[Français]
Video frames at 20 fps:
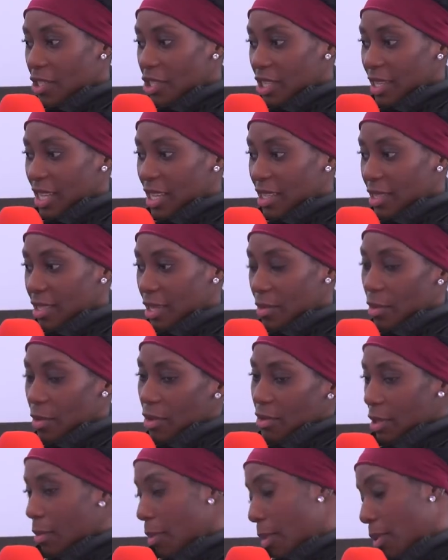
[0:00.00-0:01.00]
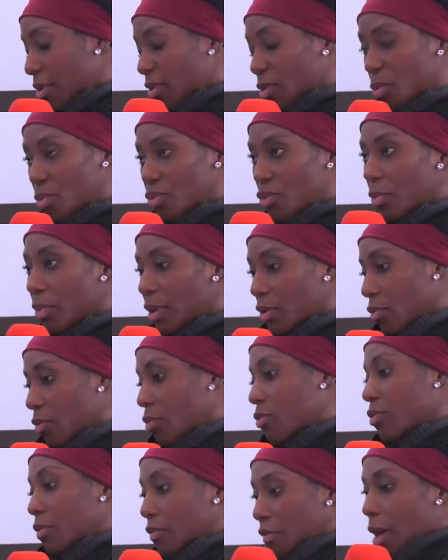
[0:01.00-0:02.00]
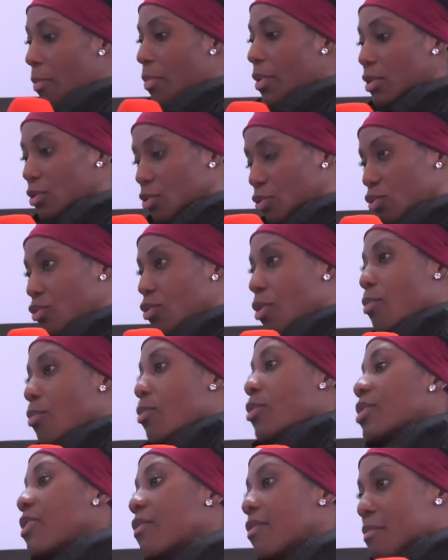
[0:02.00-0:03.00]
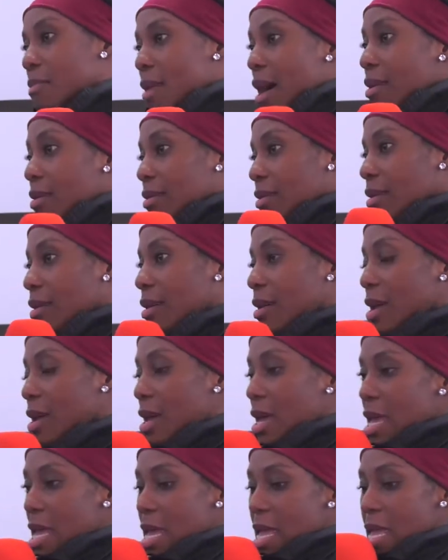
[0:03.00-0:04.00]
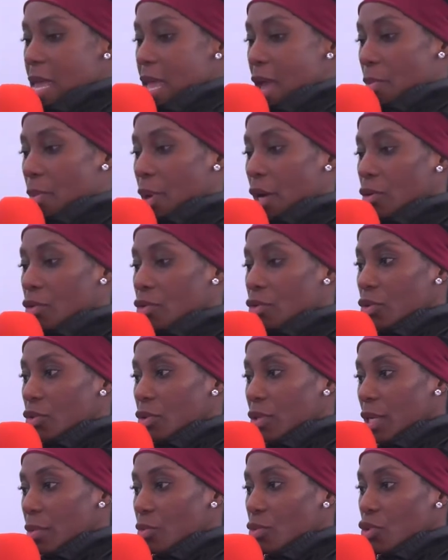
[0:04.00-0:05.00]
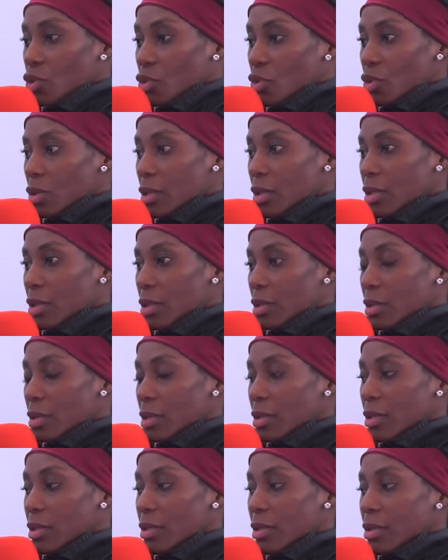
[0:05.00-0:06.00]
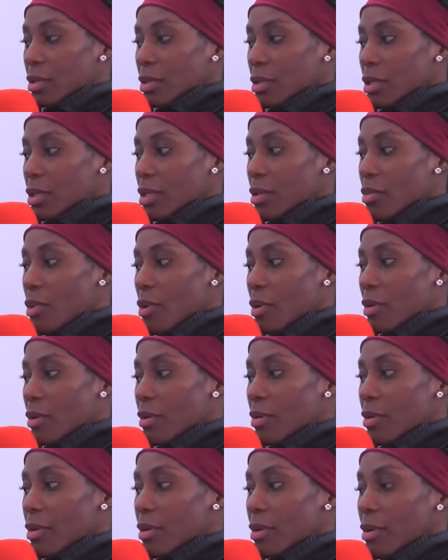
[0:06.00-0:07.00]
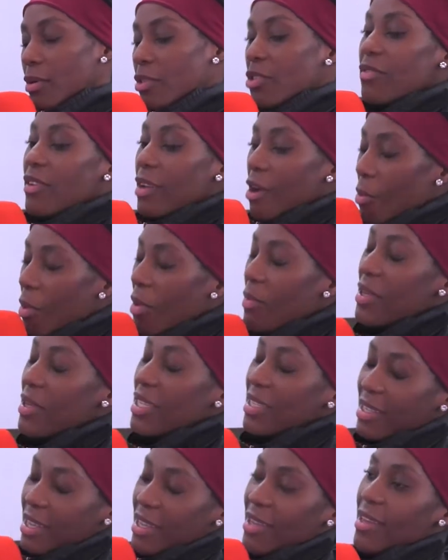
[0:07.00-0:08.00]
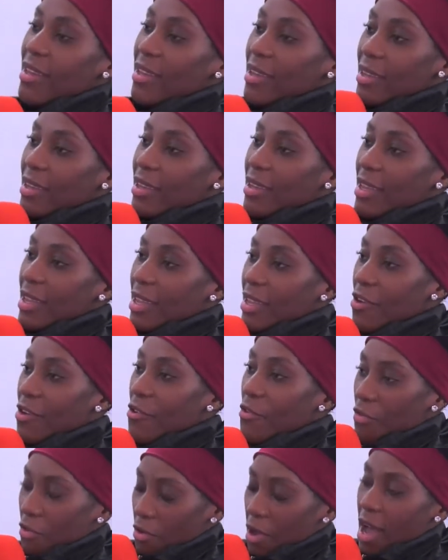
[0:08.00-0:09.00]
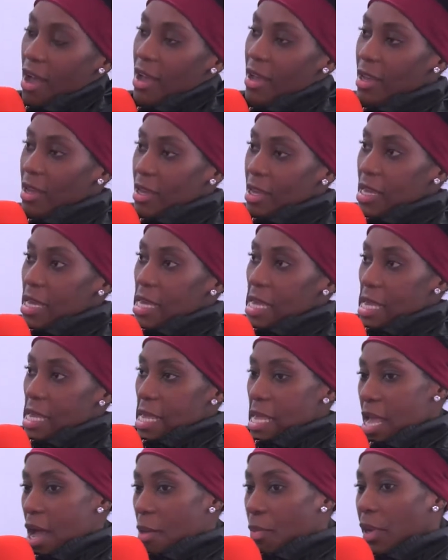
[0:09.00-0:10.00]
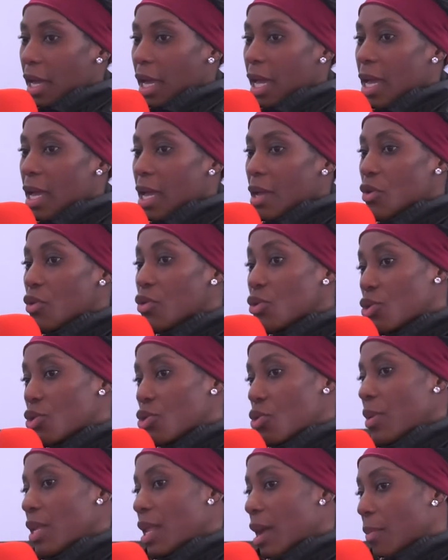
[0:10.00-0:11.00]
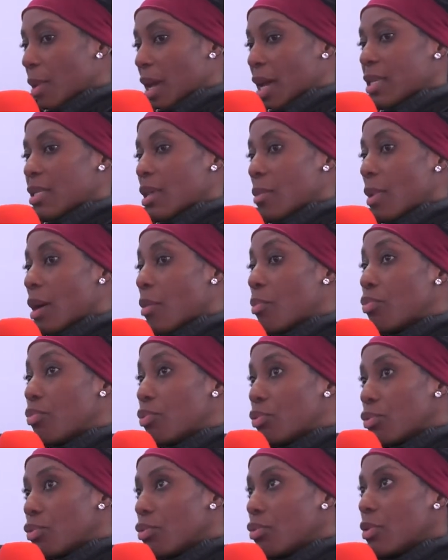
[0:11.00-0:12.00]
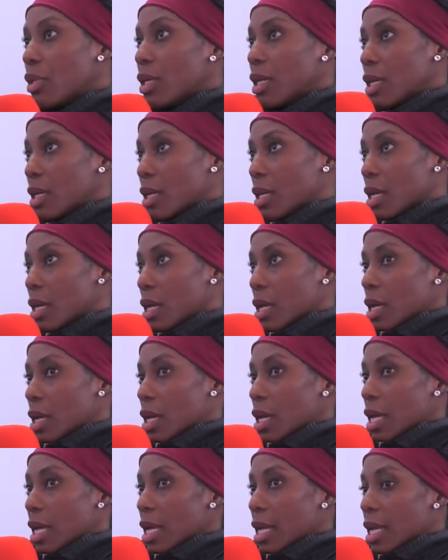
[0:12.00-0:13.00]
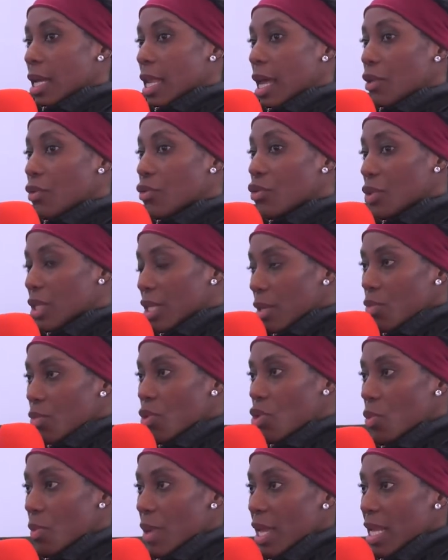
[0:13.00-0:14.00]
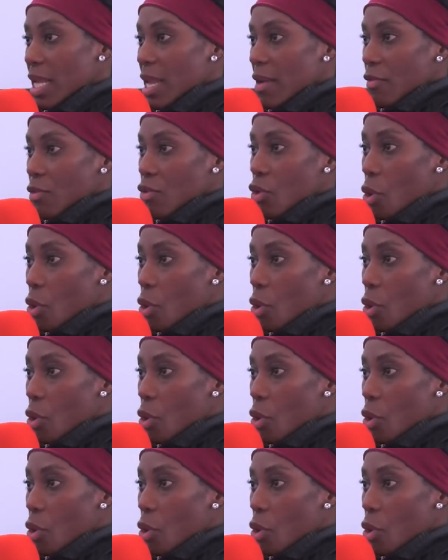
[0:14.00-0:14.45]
j'ai testé. Bon, ça m'a pas trop plu parce qu'on se frappait dessus, donc moi j'avais mal. Et après le deuxième jour, j'ai dit bon, je vais quand même essayer et on verra. Mm. Et après, une semaine après, ça m'a plu. Et, et la deuxième semaine, il y avait une